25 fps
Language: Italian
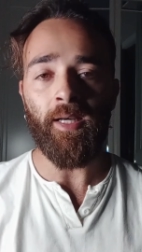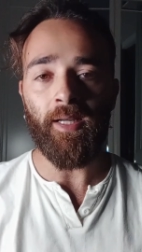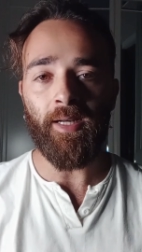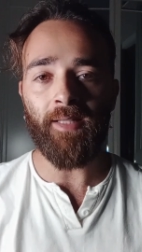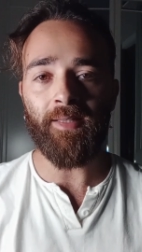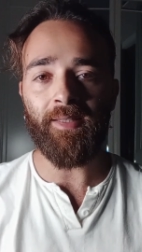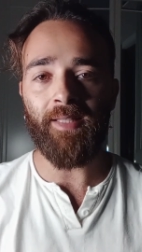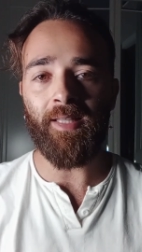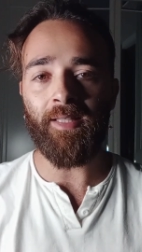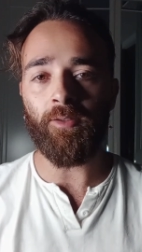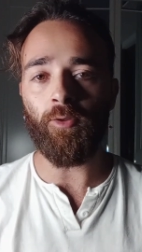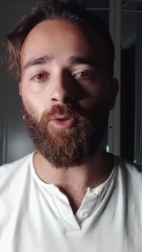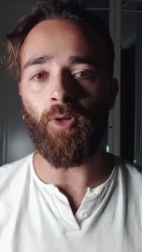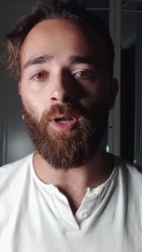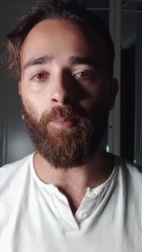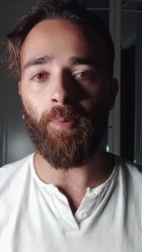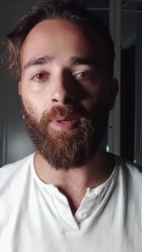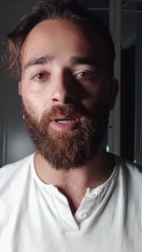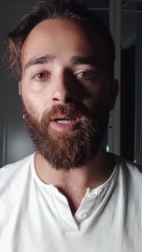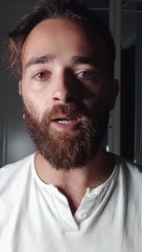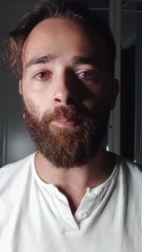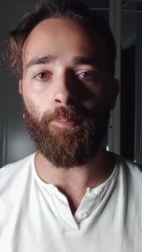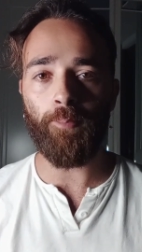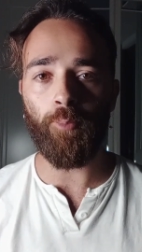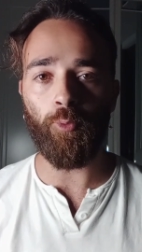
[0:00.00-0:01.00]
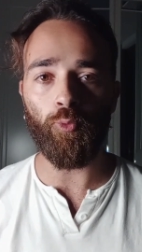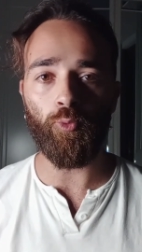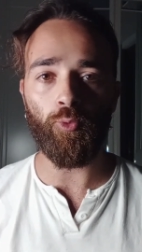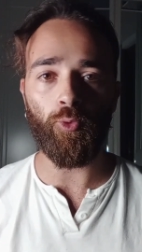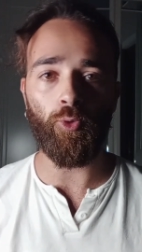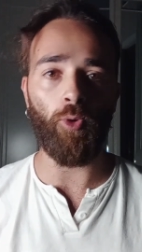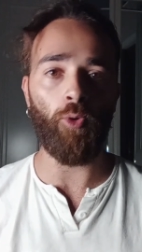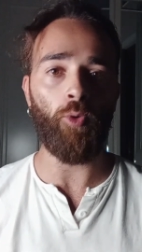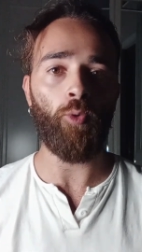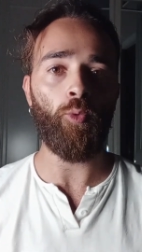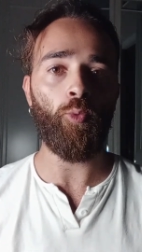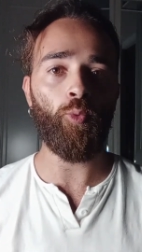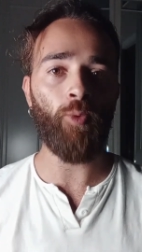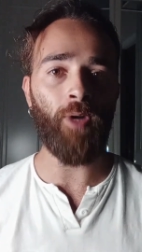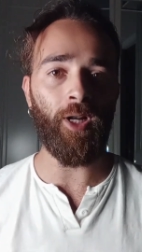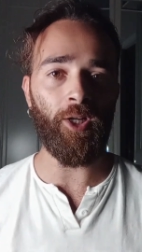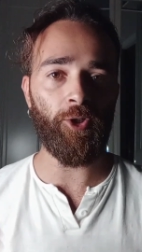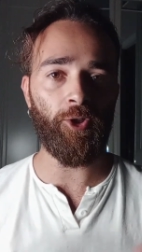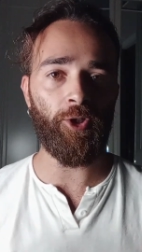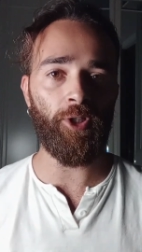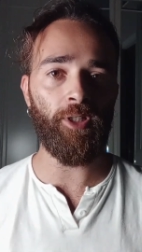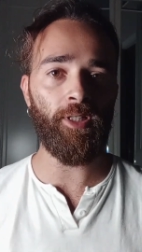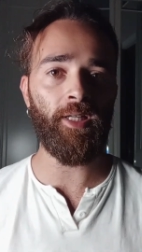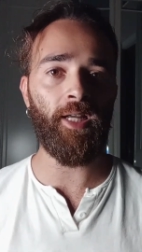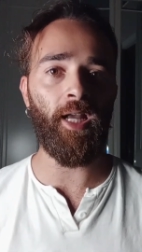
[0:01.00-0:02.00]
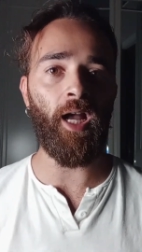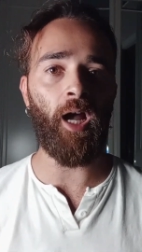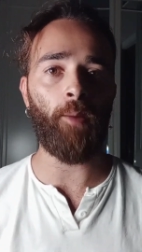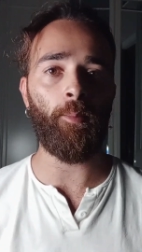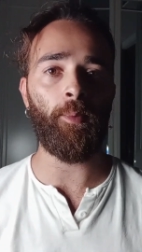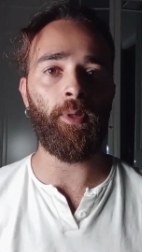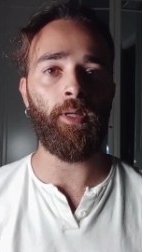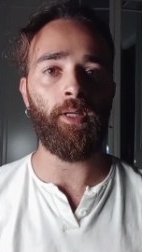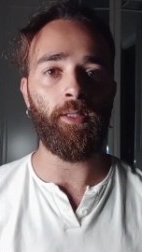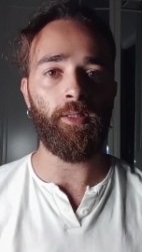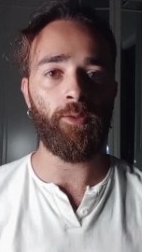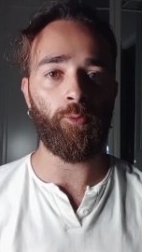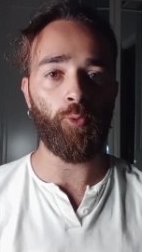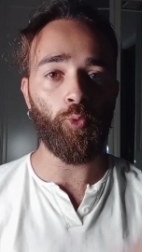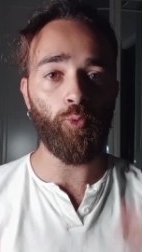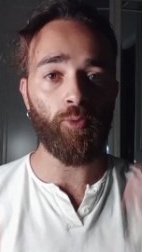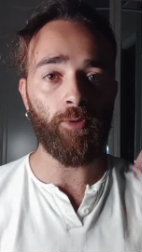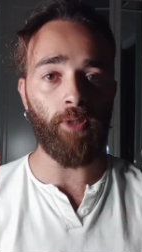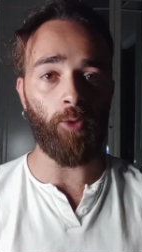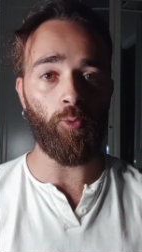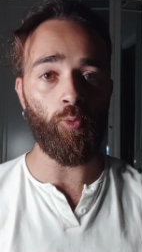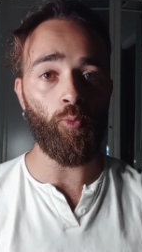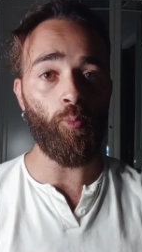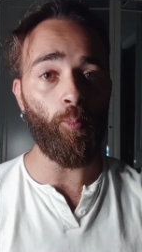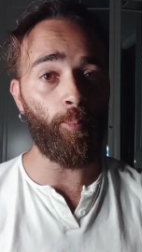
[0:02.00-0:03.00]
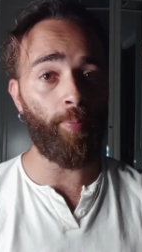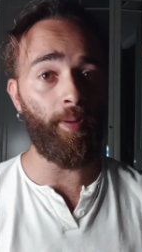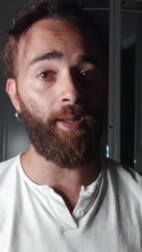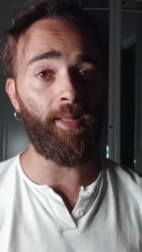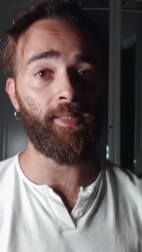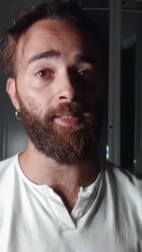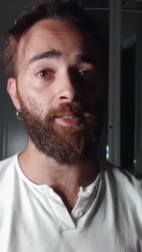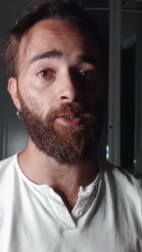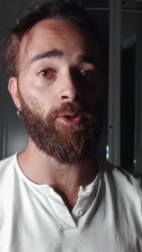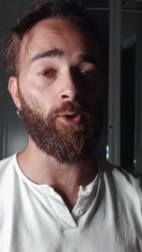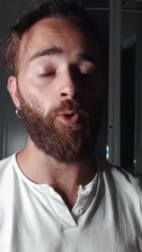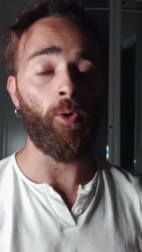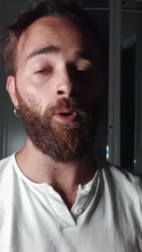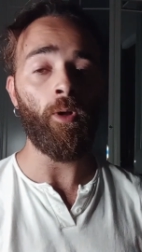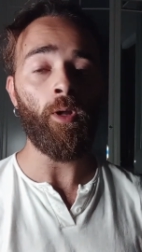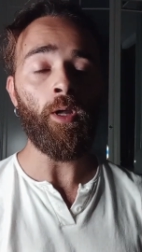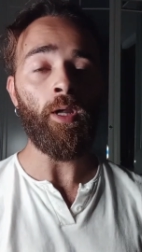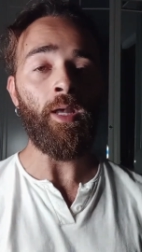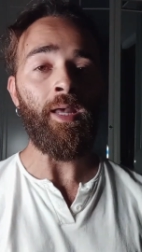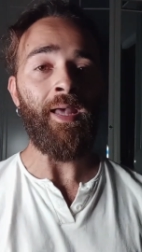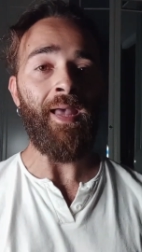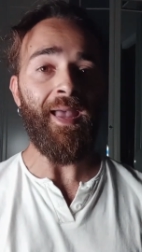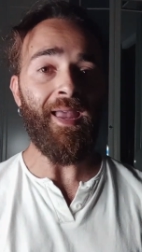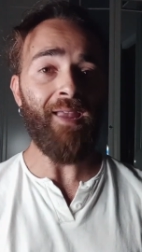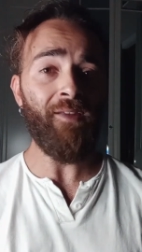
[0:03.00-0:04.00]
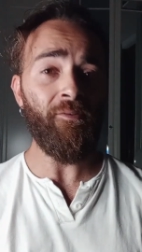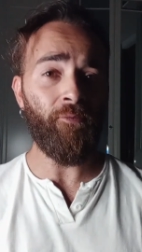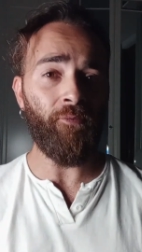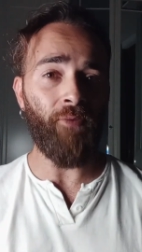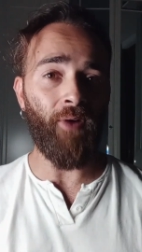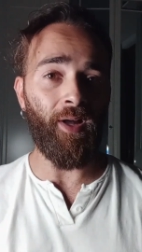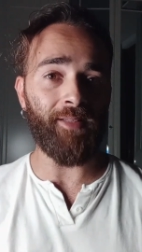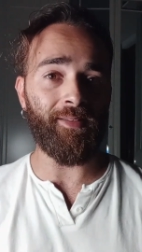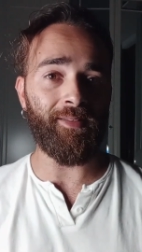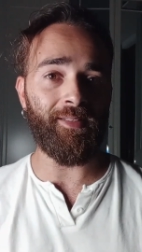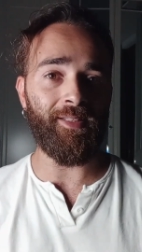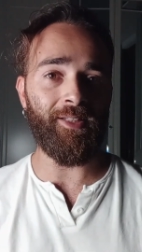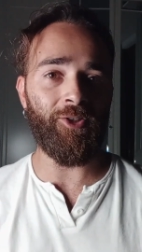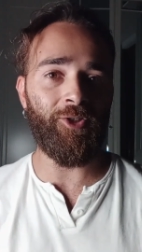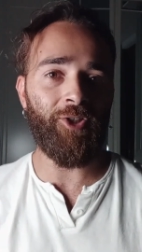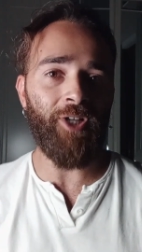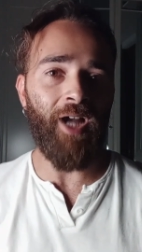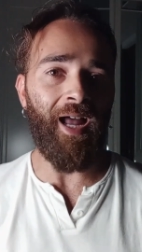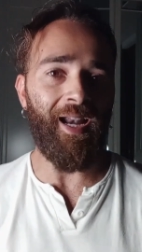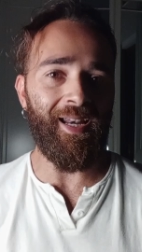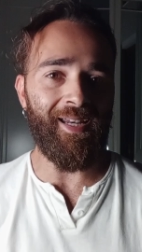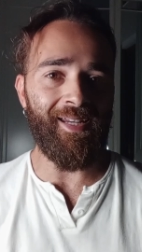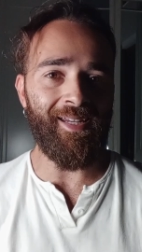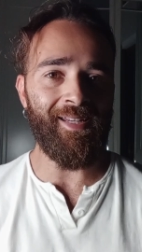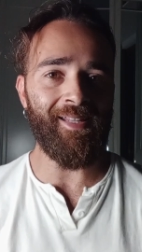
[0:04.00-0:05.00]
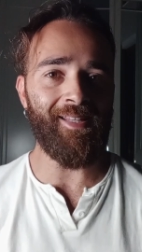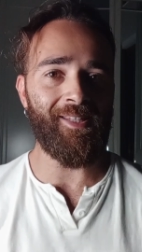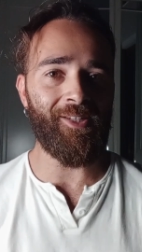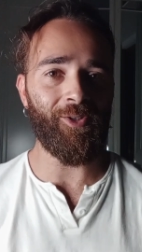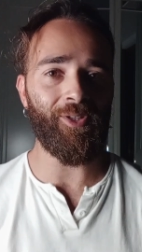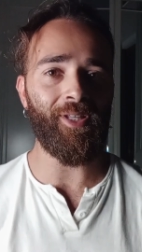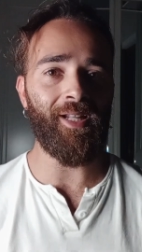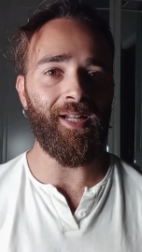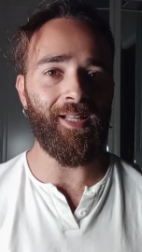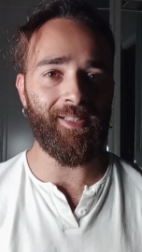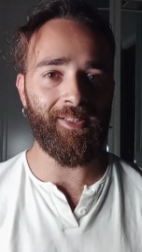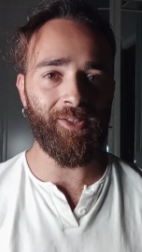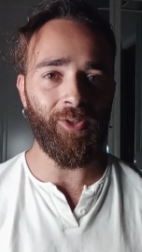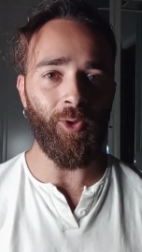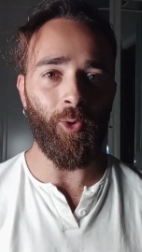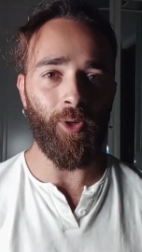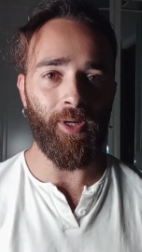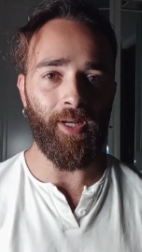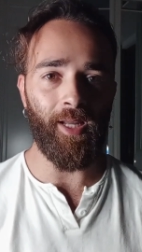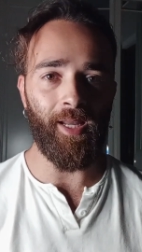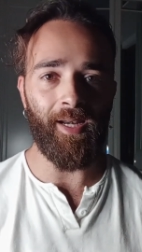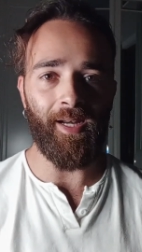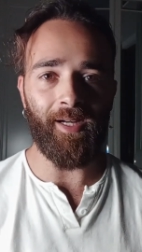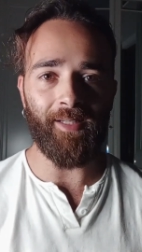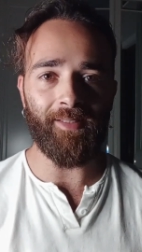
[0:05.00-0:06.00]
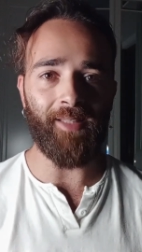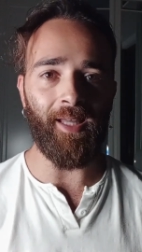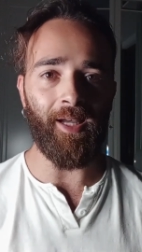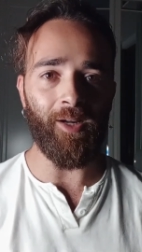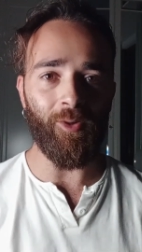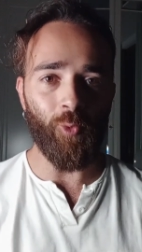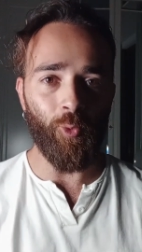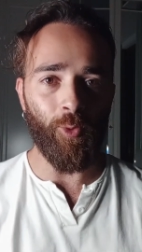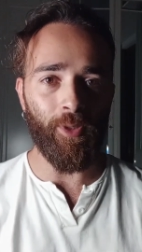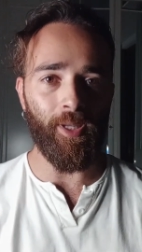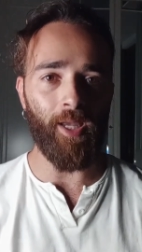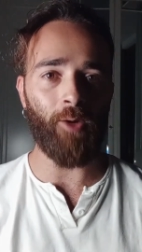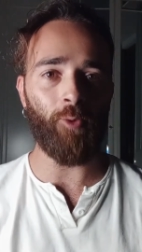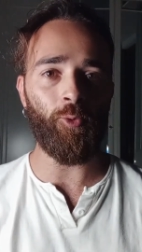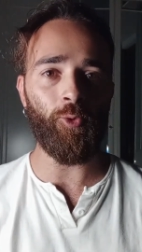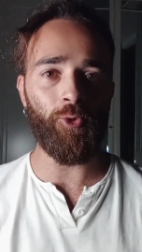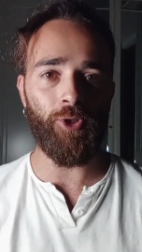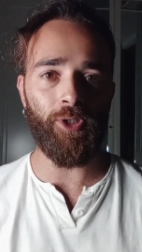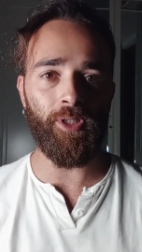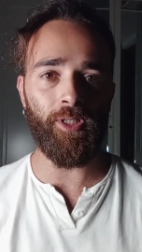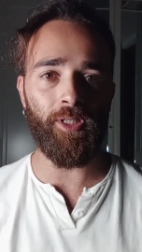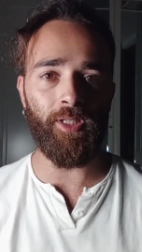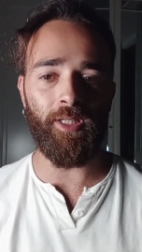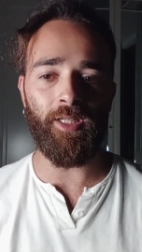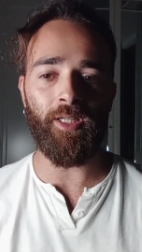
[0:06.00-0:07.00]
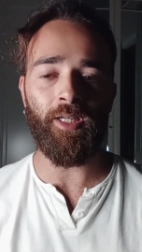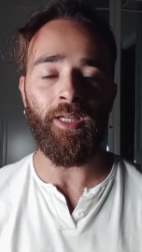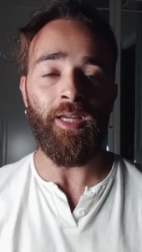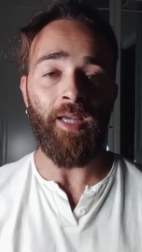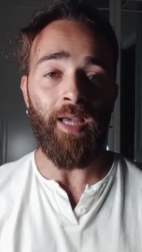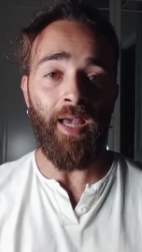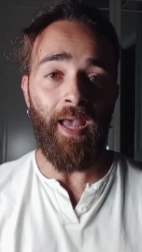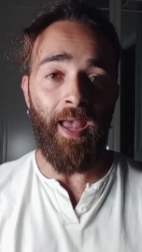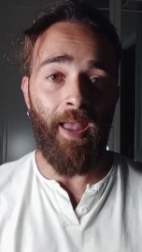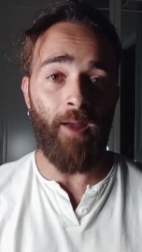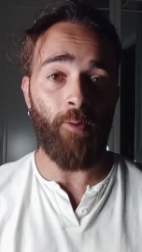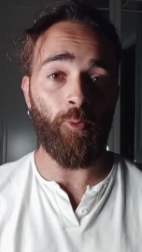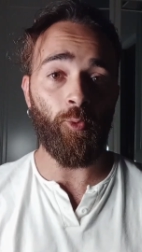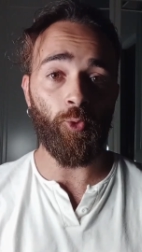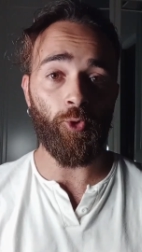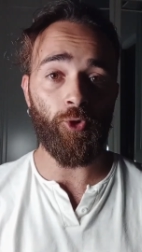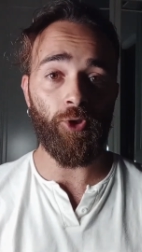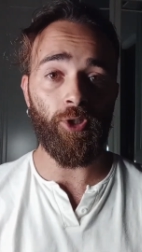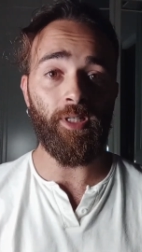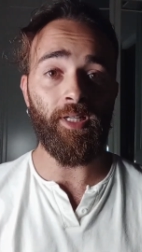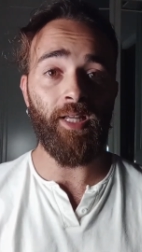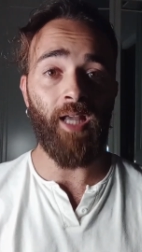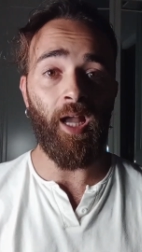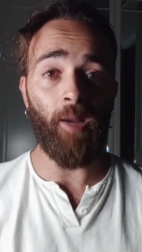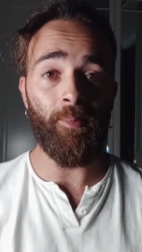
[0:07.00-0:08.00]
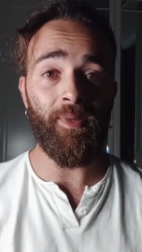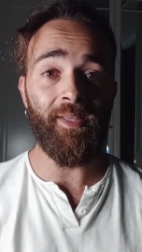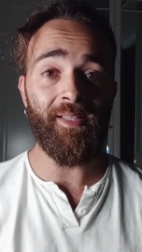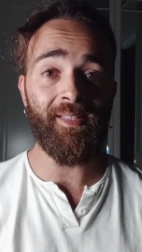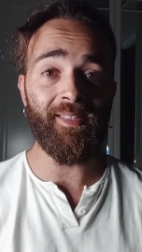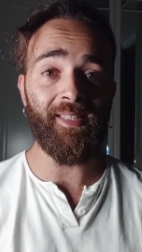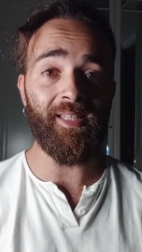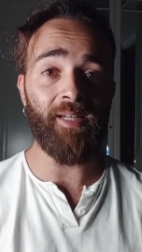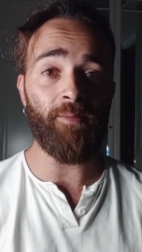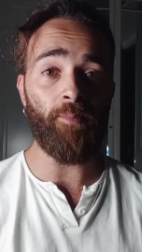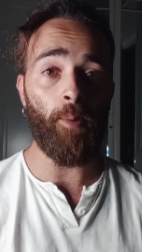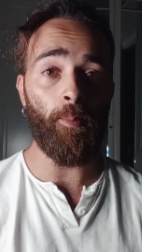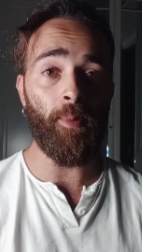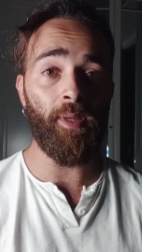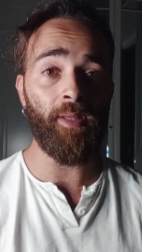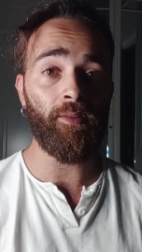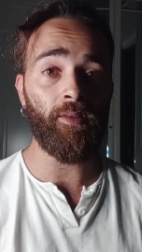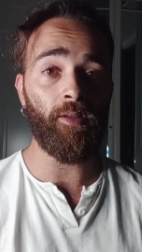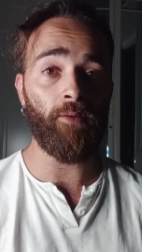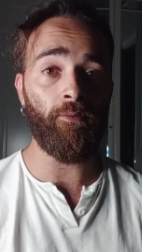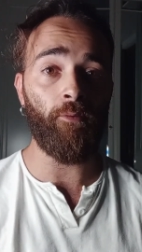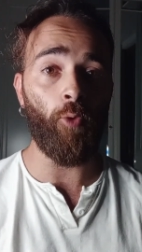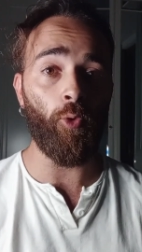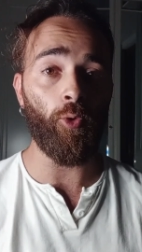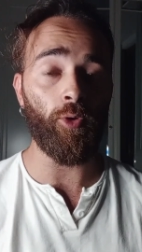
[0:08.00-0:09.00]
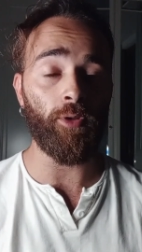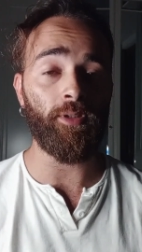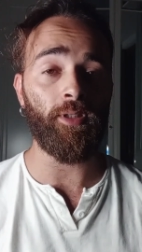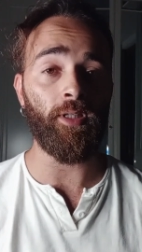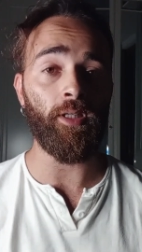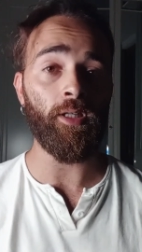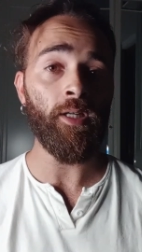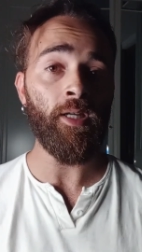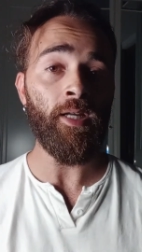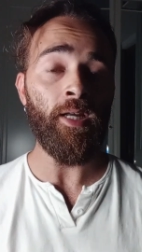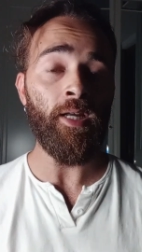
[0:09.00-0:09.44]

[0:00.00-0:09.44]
rendendola per l'appunto una Shinigami tutta ad un pezzo. E infatti già all'inizio della storia in realtà Rukia Kushiki è uno Shinigami estremamente forte.